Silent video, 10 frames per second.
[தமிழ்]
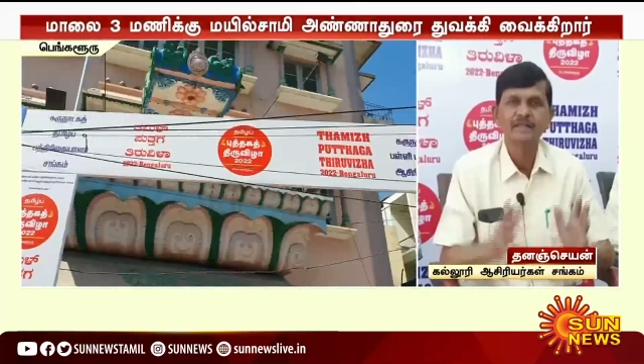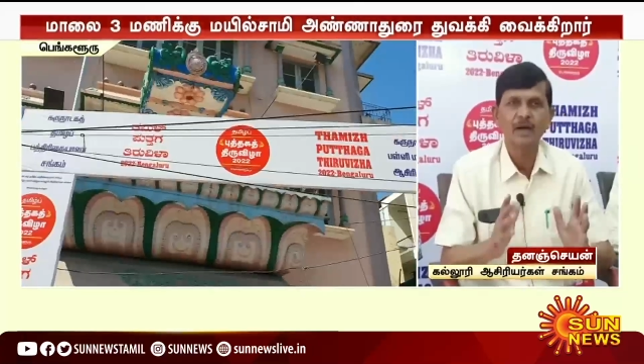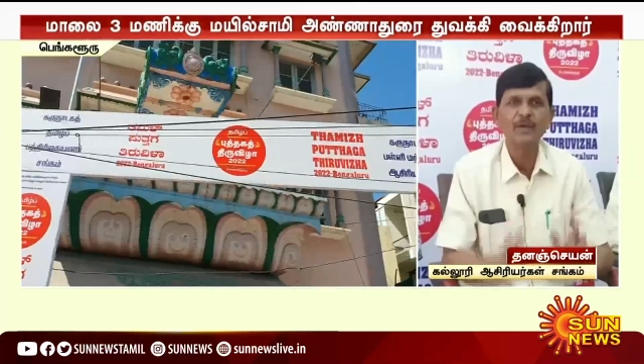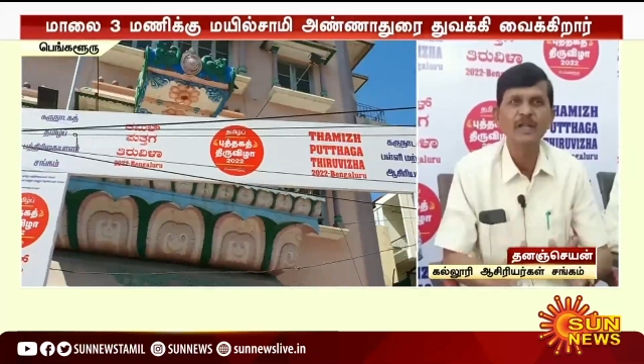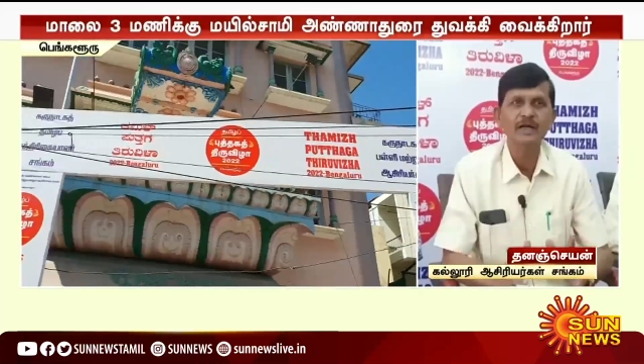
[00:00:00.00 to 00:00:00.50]

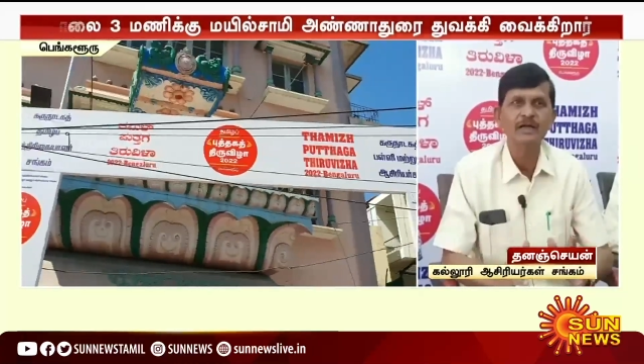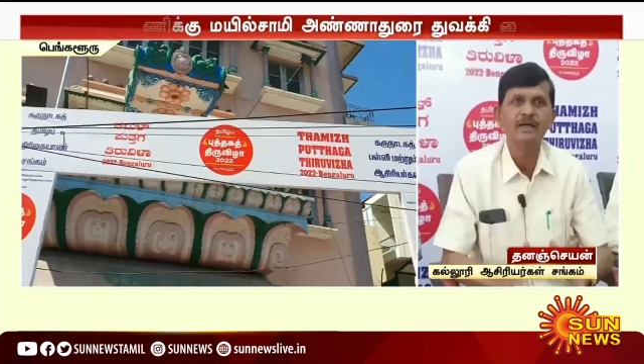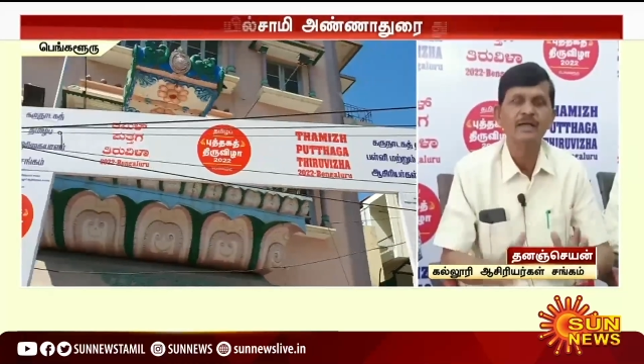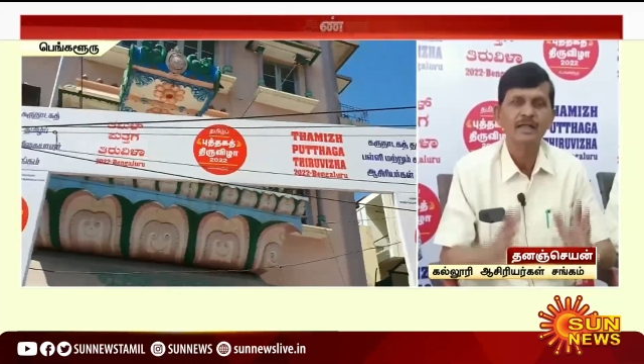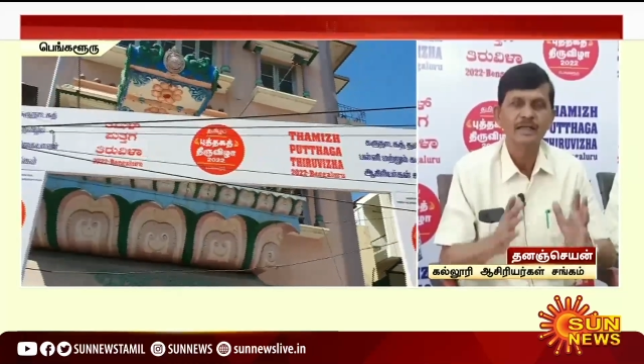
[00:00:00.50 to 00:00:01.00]
தமிழர்கள்
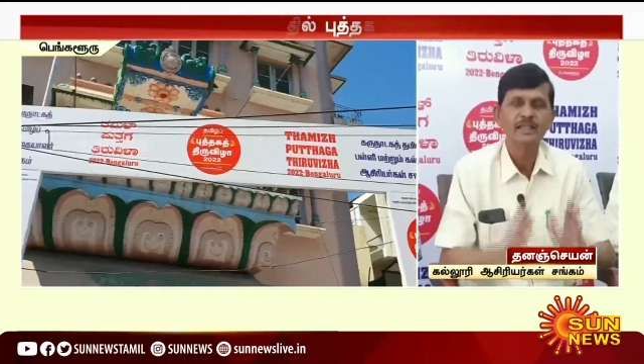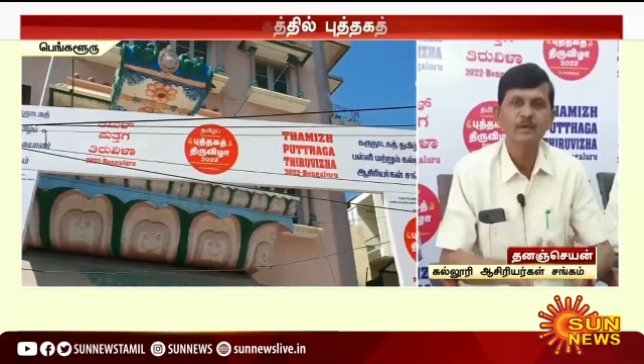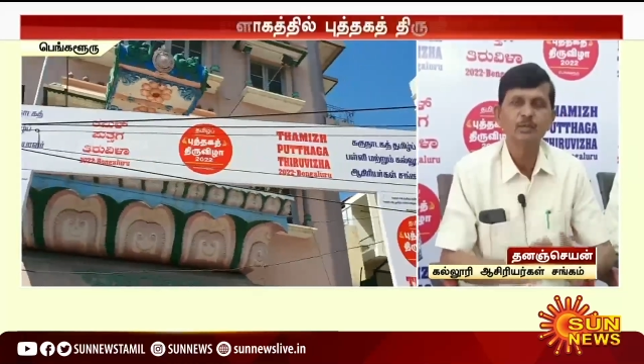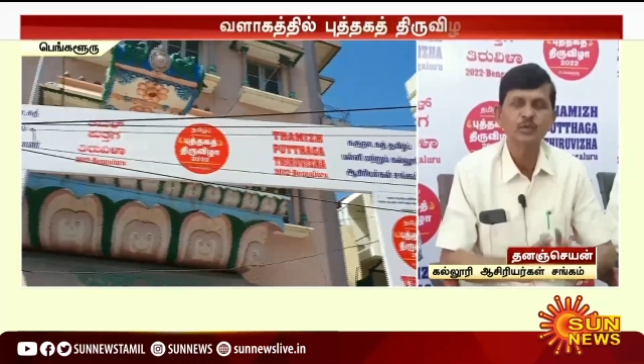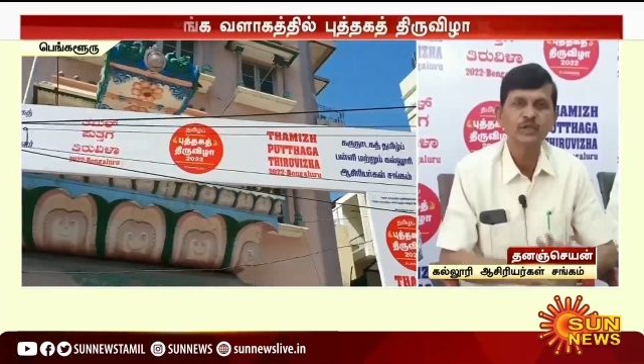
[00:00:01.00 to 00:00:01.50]
இந்த
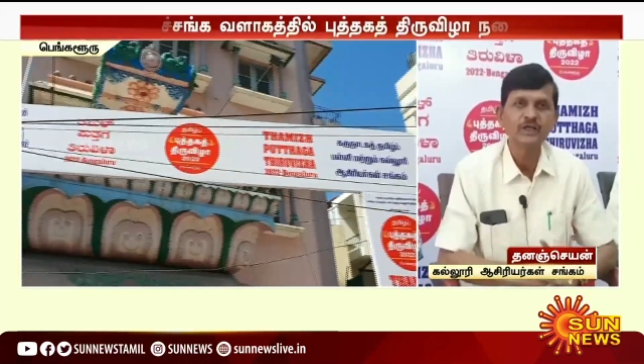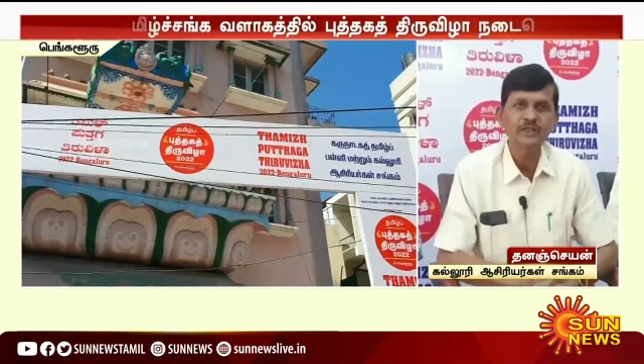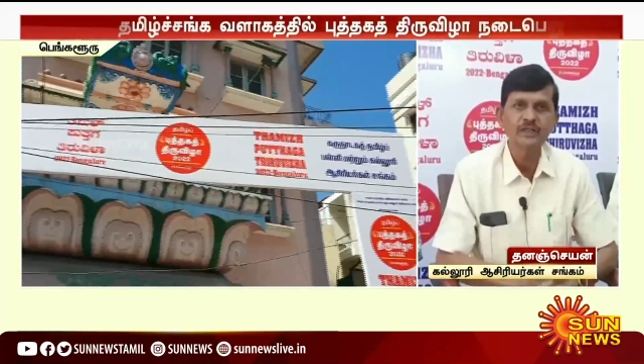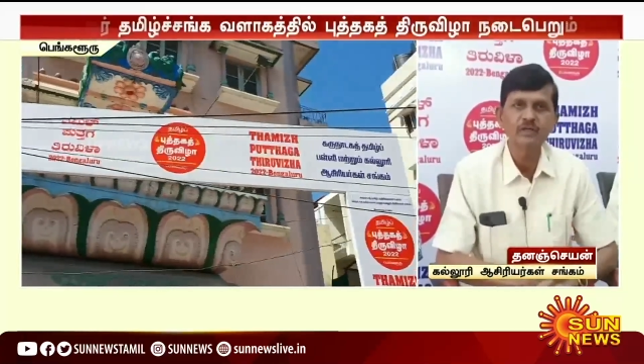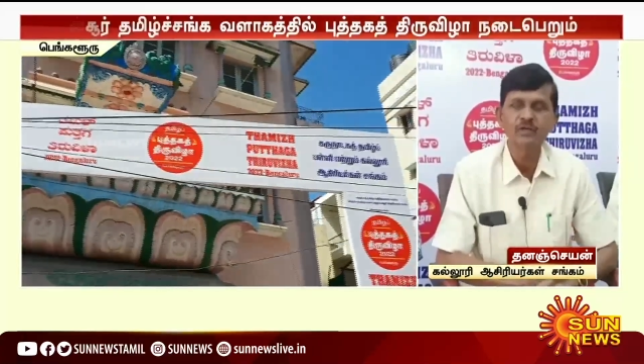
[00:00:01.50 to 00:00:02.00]
புத்தக
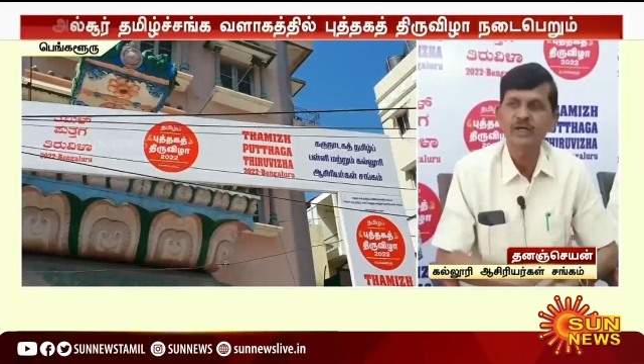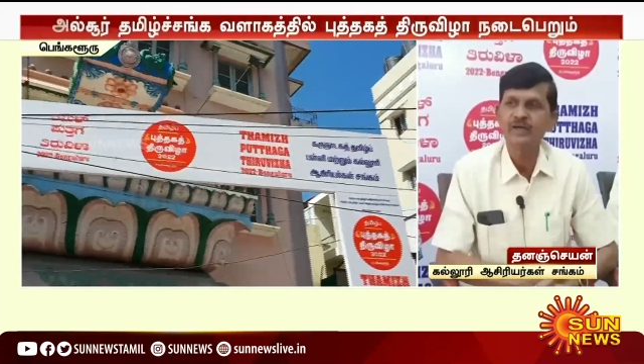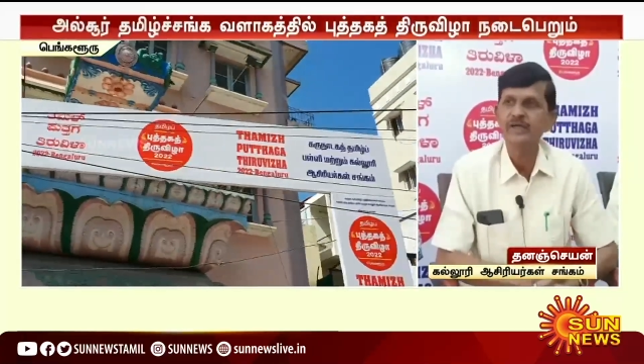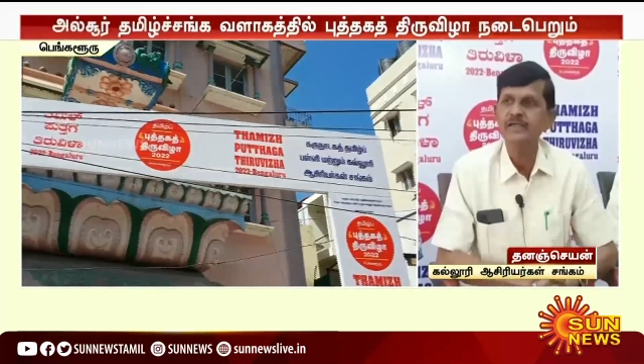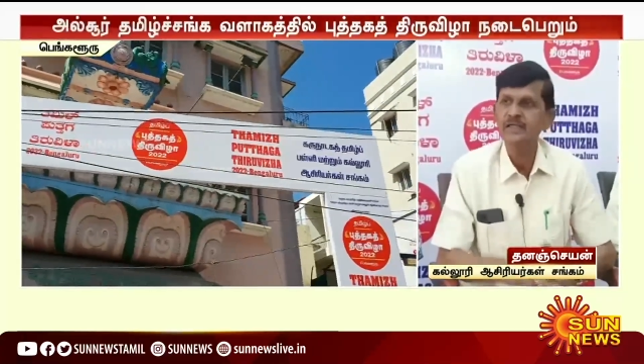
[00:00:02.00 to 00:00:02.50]

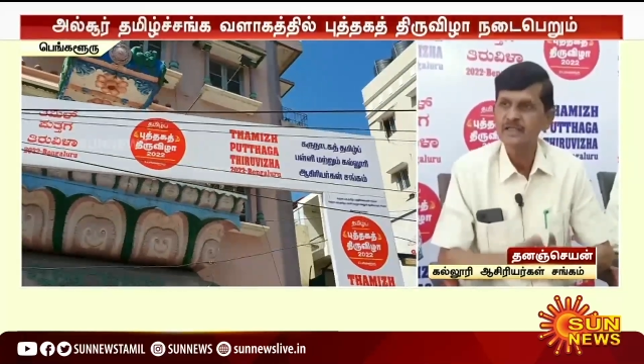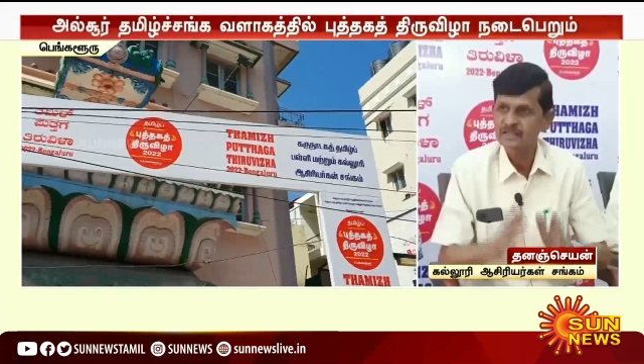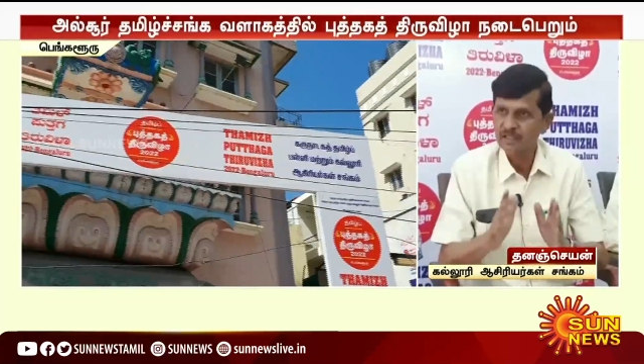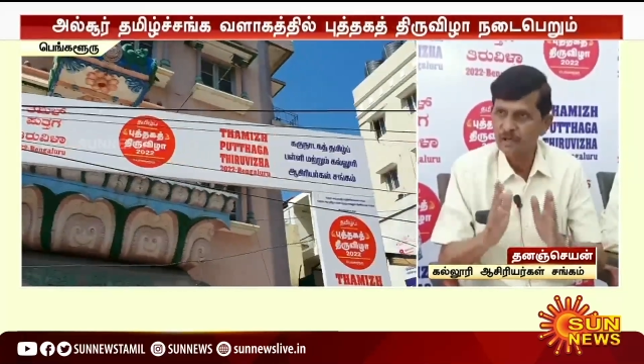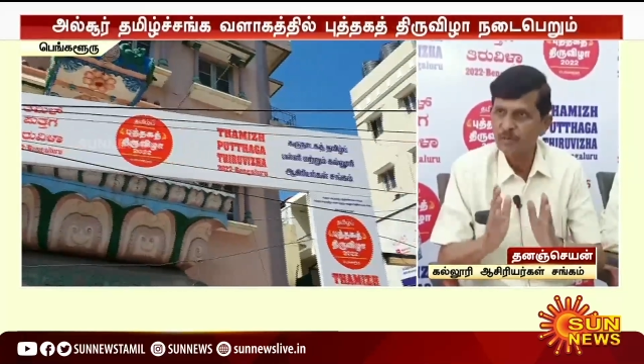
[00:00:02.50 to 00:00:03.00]
திருவிழாவை
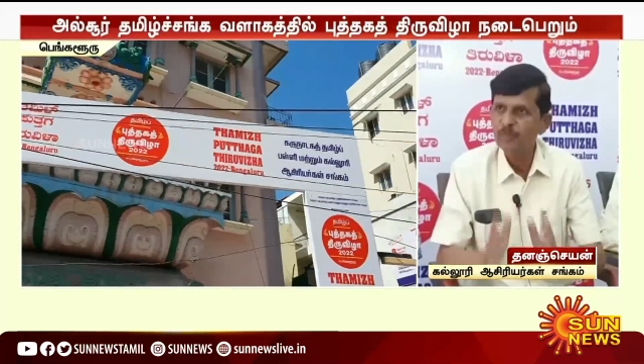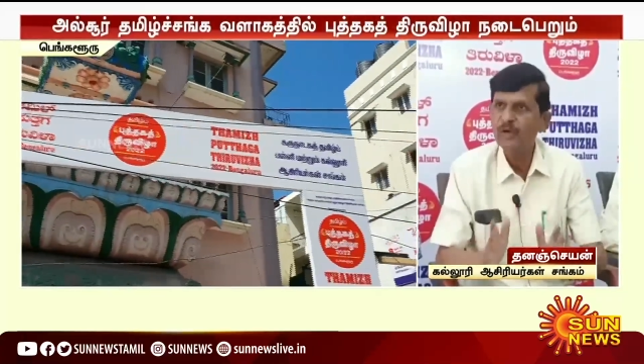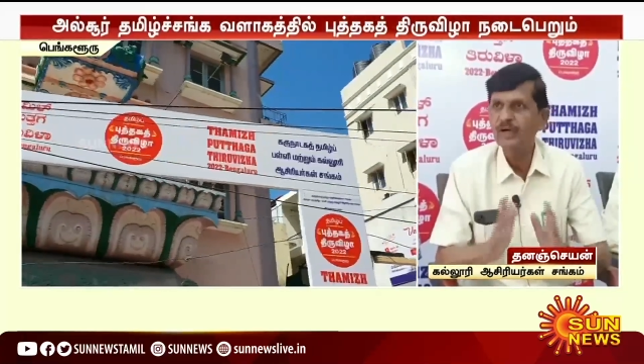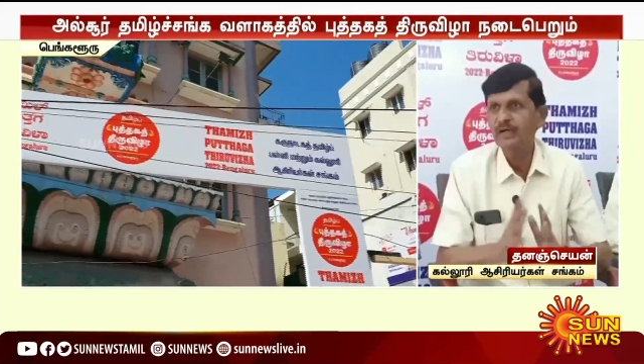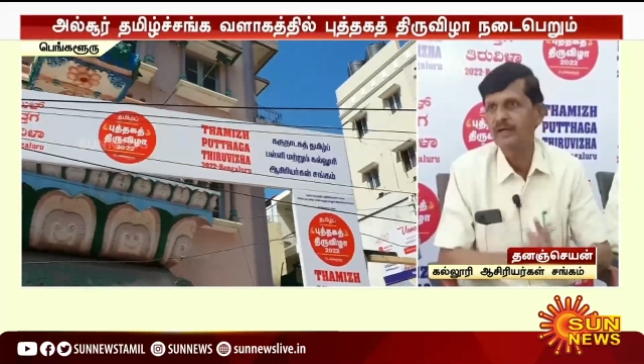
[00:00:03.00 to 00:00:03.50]

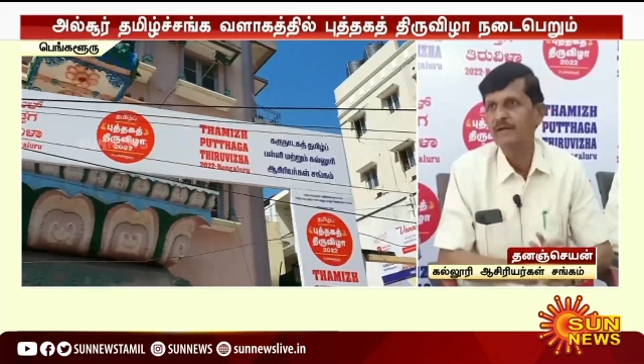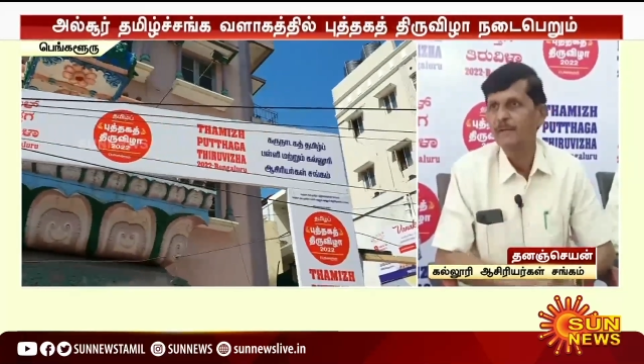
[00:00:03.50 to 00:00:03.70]
சிறப்பாக